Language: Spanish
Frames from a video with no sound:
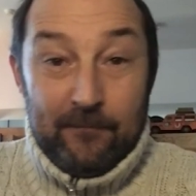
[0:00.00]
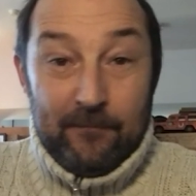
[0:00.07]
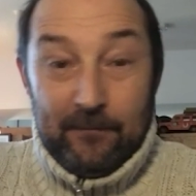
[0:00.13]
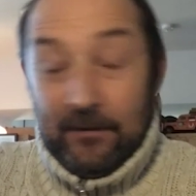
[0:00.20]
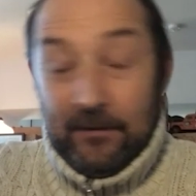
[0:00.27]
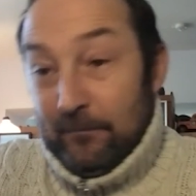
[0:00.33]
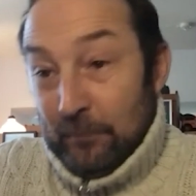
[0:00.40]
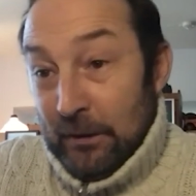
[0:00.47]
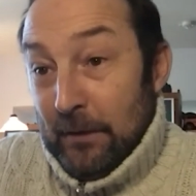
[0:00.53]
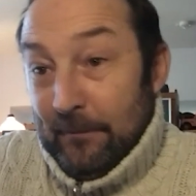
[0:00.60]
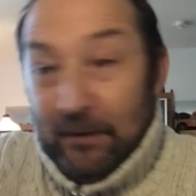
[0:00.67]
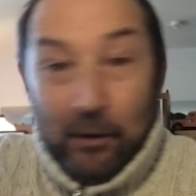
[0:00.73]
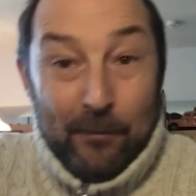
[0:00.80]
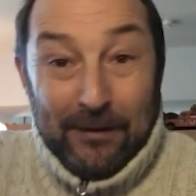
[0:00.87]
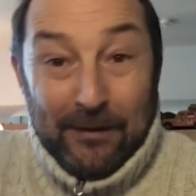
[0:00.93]
y bueno,
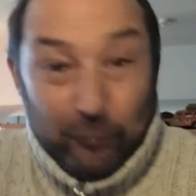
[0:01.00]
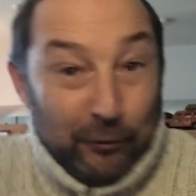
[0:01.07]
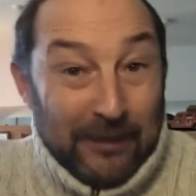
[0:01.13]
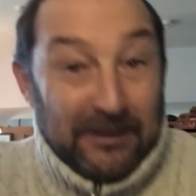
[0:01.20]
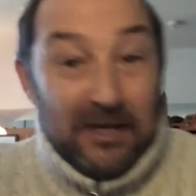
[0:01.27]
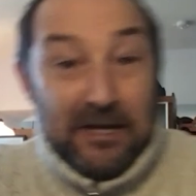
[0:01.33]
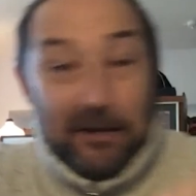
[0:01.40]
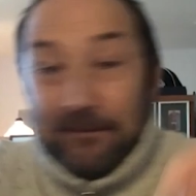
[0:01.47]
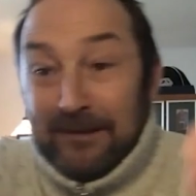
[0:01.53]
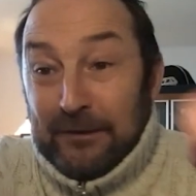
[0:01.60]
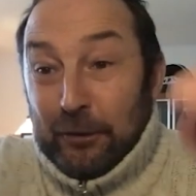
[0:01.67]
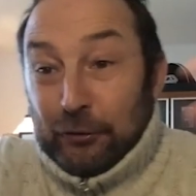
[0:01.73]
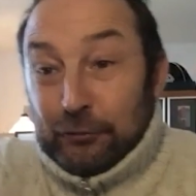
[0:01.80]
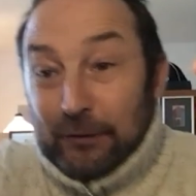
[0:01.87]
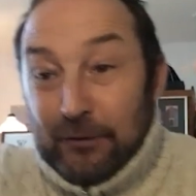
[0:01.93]
pero ven, tú ya tenías
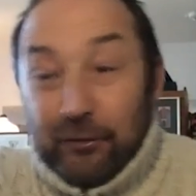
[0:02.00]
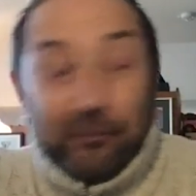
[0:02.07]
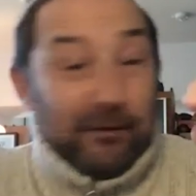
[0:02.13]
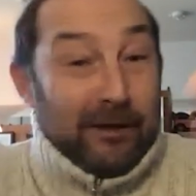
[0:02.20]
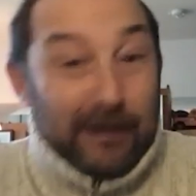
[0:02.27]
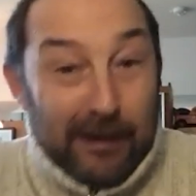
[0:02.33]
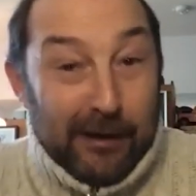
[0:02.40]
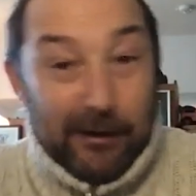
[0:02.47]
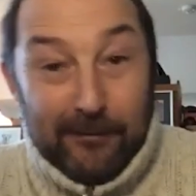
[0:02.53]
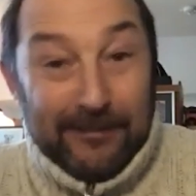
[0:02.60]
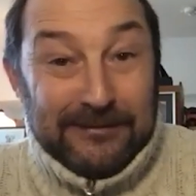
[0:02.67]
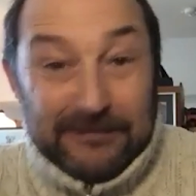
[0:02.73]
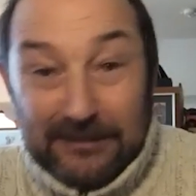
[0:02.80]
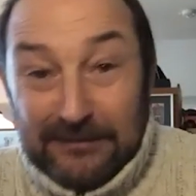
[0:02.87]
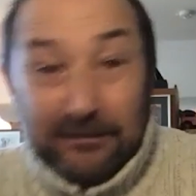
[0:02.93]
28 años y en las
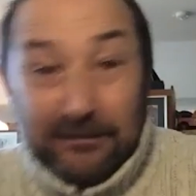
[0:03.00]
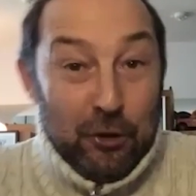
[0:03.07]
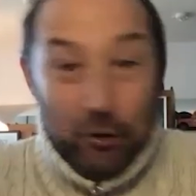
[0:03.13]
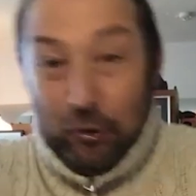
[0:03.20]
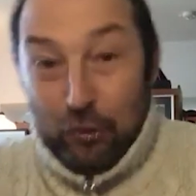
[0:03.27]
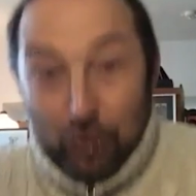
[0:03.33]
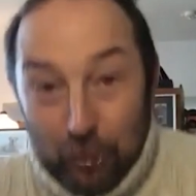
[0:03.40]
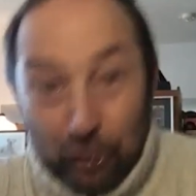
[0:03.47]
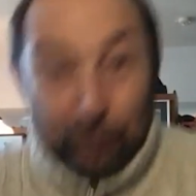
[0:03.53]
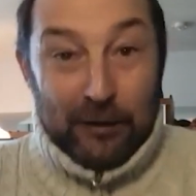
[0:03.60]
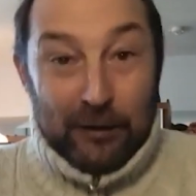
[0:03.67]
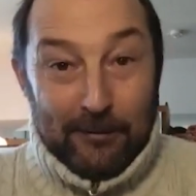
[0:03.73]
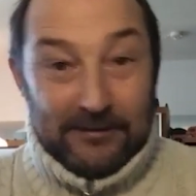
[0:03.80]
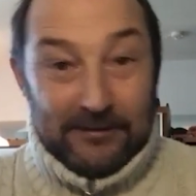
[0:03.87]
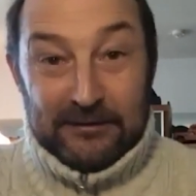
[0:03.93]
revistas no
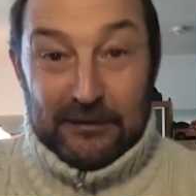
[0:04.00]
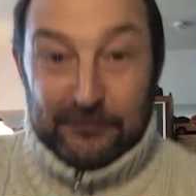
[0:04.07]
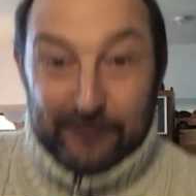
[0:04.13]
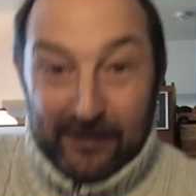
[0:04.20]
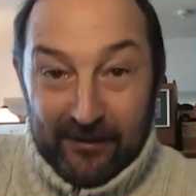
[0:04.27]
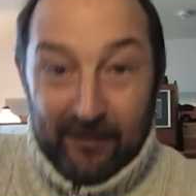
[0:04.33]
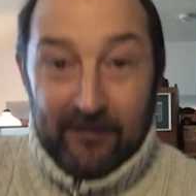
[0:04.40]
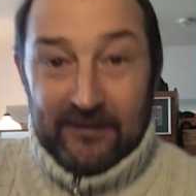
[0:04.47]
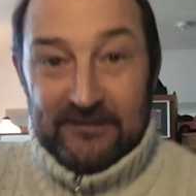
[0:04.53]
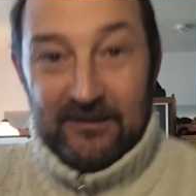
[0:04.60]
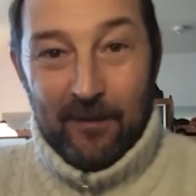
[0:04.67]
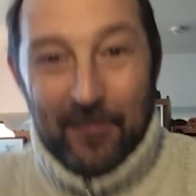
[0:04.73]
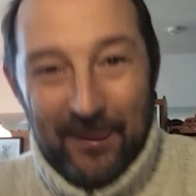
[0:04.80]
contabais esas verdades.